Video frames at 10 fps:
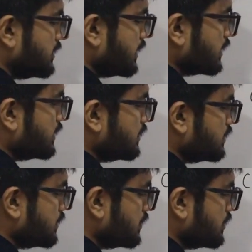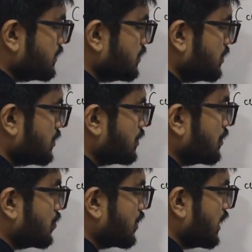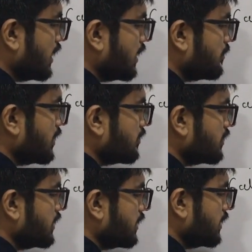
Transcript: जाएगा टू के लैमड़ा वन